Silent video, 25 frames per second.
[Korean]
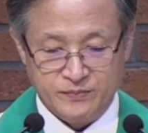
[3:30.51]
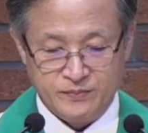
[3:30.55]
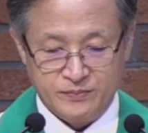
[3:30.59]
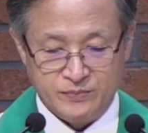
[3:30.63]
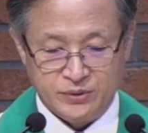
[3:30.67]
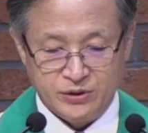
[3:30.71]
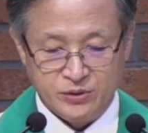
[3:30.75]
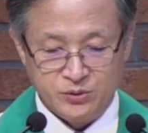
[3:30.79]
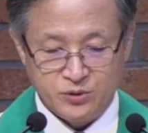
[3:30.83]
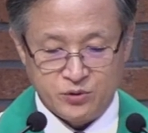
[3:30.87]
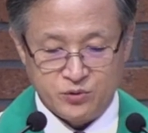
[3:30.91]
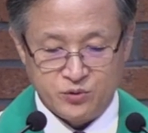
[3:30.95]

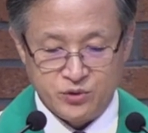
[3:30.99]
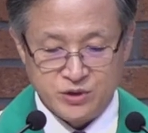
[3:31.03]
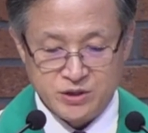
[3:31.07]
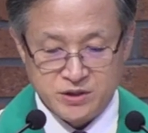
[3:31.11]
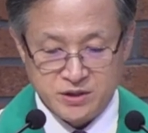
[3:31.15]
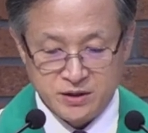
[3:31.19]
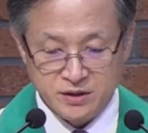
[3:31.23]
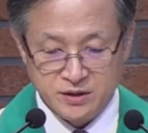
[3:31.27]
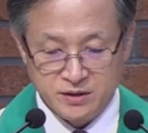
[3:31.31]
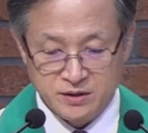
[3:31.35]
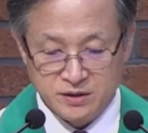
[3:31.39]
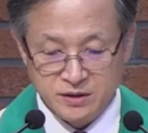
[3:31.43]
비록
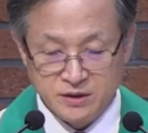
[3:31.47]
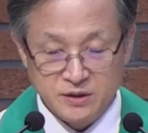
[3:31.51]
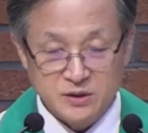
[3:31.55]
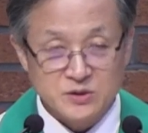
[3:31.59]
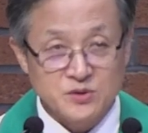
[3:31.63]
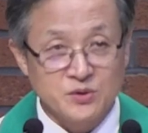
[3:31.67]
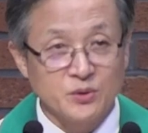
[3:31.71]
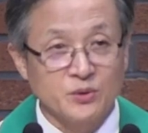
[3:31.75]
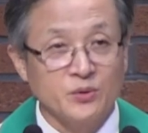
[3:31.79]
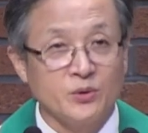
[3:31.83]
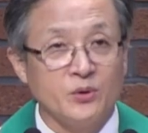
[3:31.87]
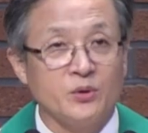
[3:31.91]
귀신은
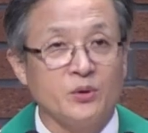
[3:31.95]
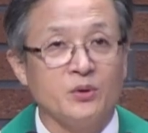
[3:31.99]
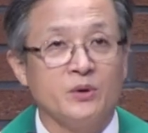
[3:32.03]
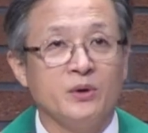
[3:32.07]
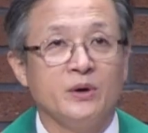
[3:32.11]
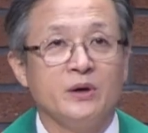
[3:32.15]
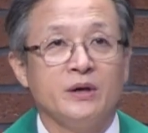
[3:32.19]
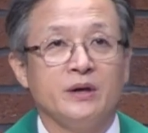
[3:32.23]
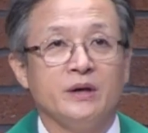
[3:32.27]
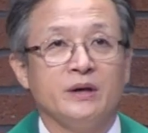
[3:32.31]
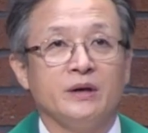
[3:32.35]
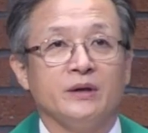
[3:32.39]
들렸어도
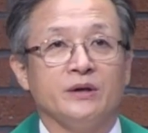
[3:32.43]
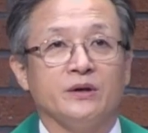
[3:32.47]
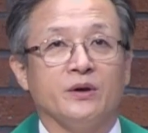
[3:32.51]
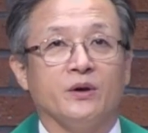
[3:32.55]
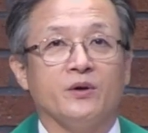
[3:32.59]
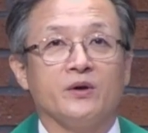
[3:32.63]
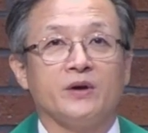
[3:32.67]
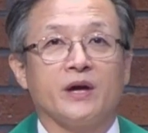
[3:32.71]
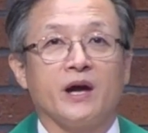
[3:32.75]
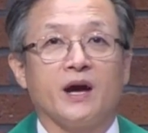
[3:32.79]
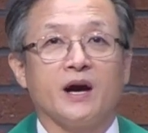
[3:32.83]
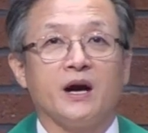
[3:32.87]

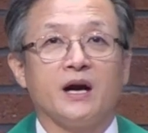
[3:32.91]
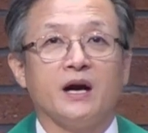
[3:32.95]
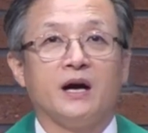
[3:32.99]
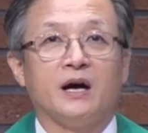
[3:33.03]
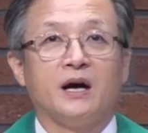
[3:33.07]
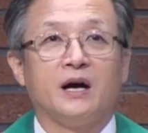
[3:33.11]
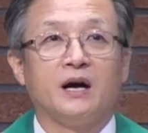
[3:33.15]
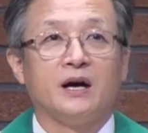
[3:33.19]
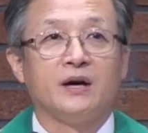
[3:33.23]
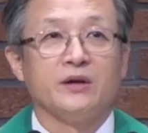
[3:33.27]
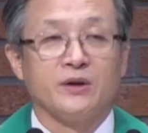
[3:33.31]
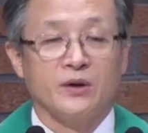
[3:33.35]

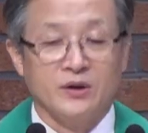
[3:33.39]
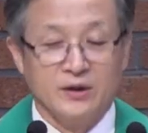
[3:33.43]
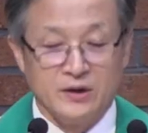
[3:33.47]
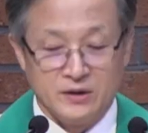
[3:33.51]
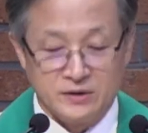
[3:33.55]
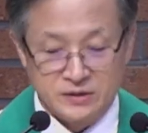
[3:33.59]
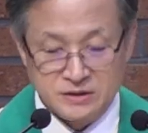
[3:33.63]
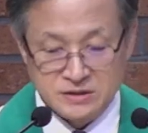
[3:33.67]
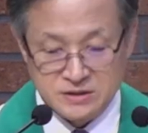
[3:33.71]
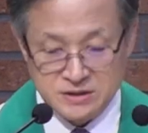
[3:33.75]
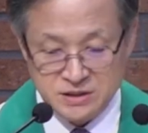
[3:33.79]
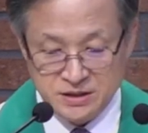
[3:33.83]
영계가
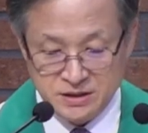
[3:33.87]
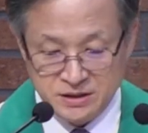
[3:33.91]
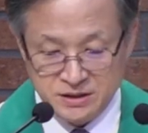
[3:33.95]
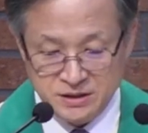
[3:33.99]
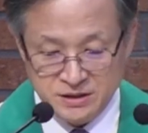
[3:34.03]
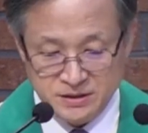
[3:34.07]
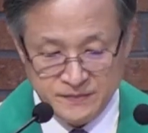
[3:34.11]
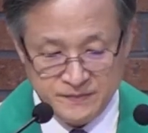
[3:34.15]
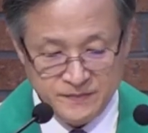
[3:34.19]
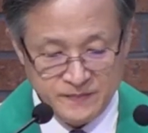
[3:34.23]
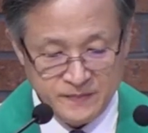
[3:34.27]
열렸는지